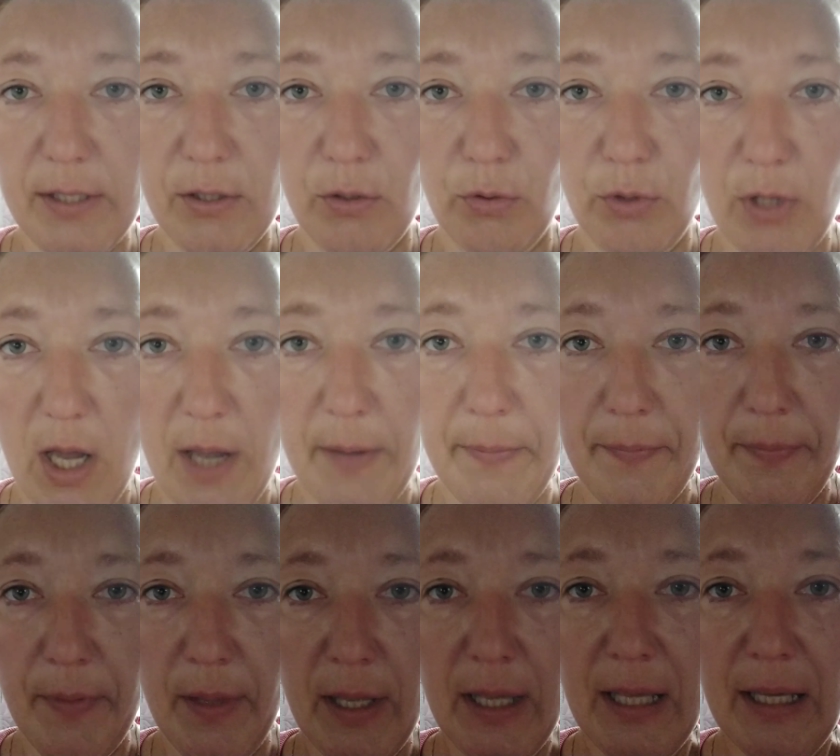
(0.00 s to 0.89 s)
сюда,
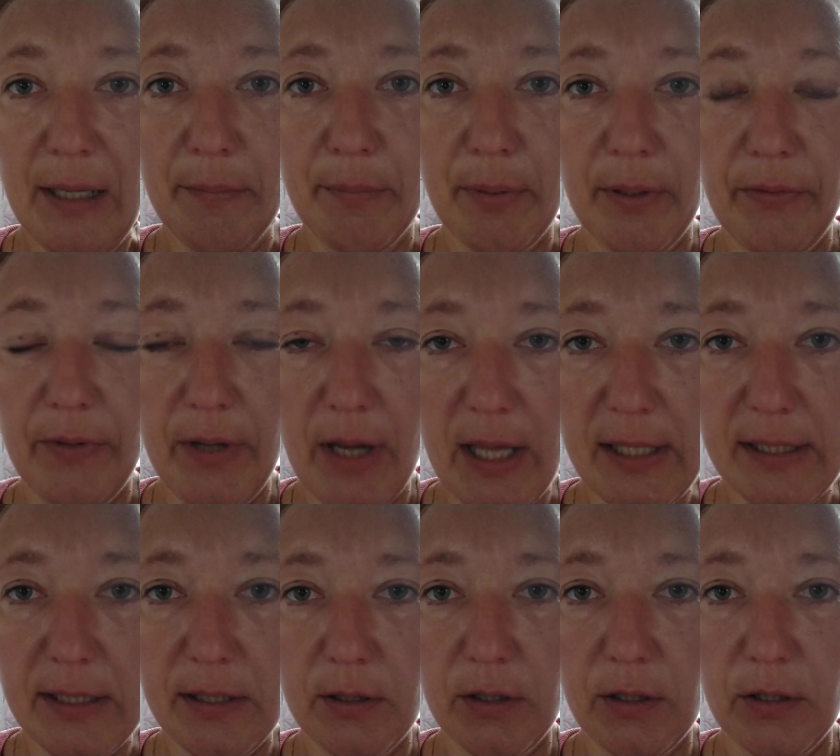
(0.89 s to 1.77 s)

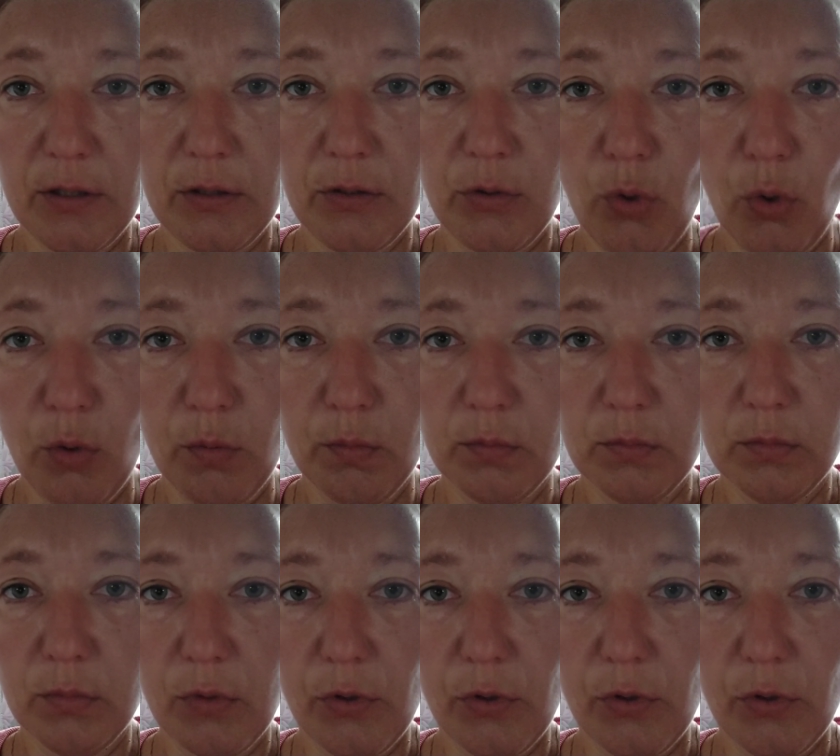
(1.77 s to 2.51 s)
проверять э, дом.